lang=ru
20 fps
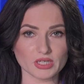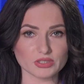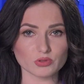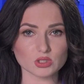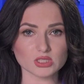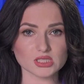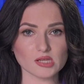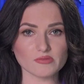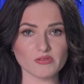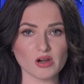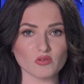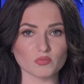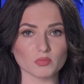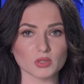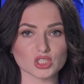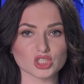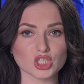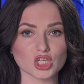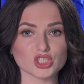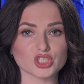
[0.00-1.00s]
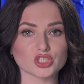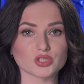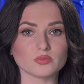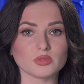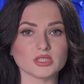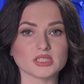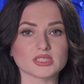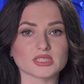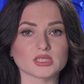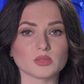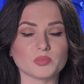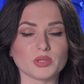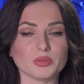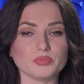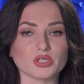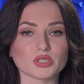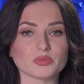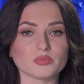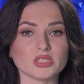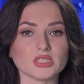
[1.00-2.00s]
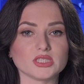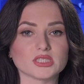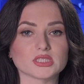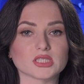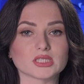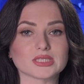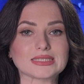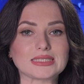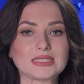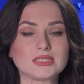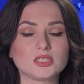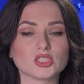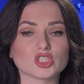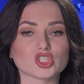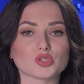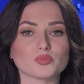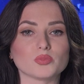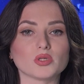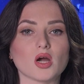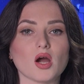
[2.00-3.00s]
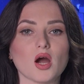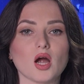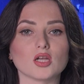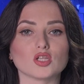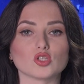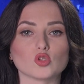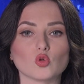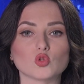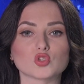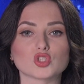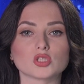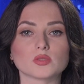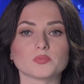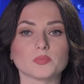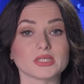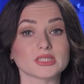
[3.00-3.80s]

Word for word: его его словам, в ближайшие месяцы премьер-министр Денис Шмыгаль должен